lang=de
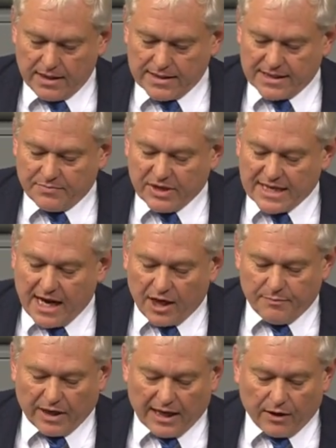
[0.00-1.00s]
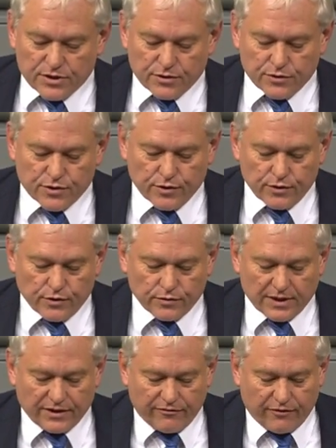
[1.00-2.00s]
sich mit Nachbarn ausgesöhnt
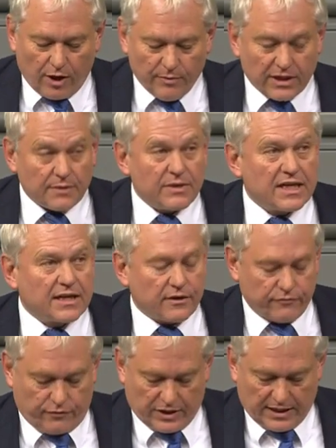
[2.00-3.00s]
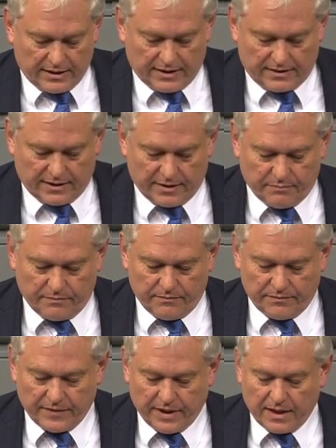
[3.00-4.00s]
und Reformen im Innern vorangetrieben.
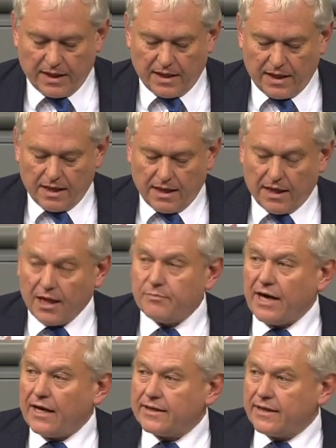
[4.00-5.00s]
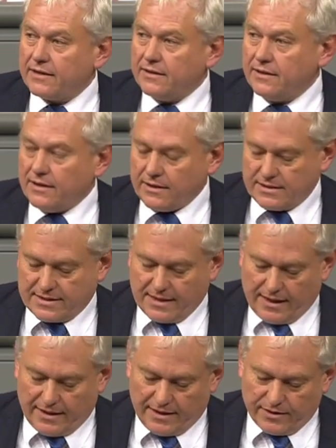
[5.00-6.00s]
Albanien hat
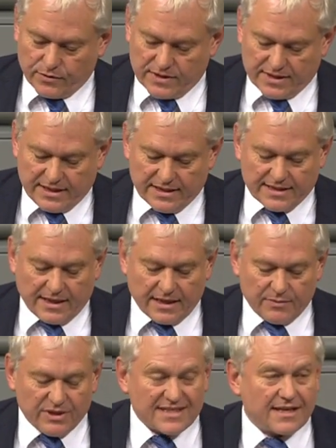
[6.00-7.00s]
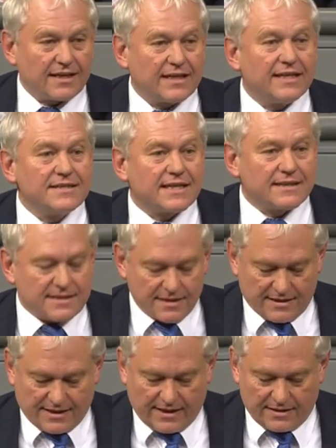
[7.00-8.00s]
seine Justiz einem in seiner
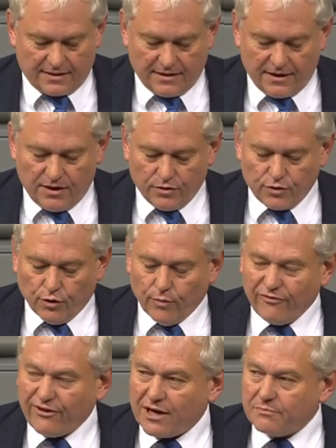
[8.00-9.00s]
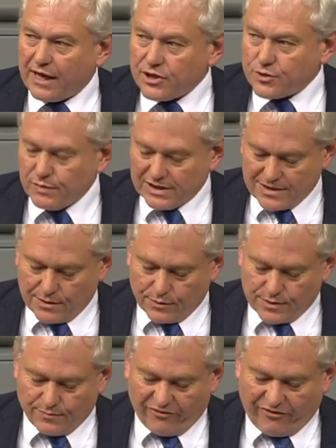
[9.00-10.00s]
Intensität und Umfang
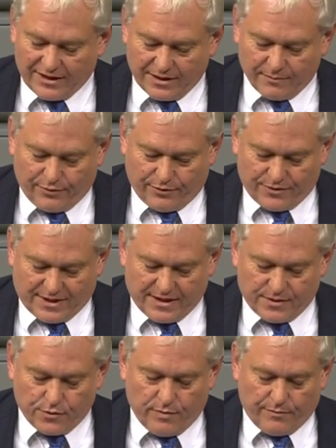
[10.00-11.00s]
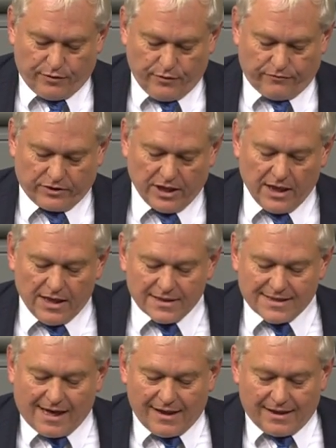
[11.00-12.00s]
beispielslosen Fetting-Prozess überprüft.
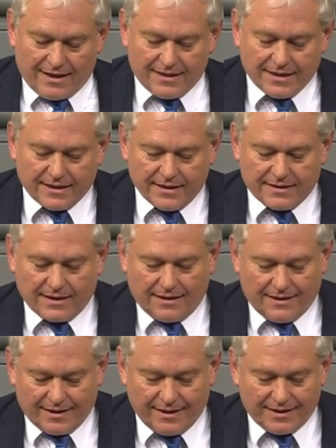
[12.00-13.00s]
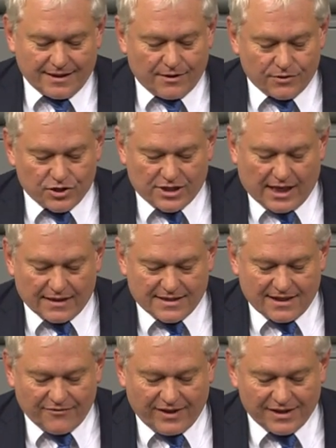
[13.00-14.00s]
Zahlreiche Ritter, Richter und
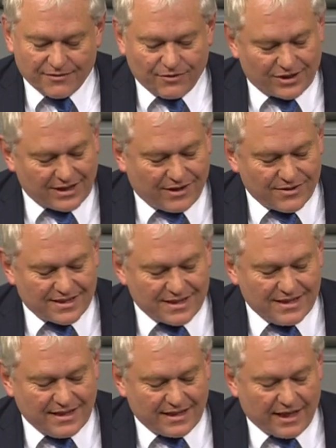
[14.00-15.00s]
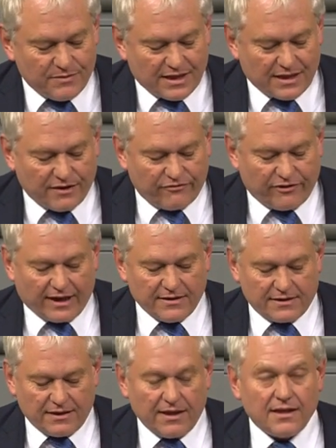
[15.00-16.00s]
Staatsanwälte wurden aus ihren Ämtern entfernt.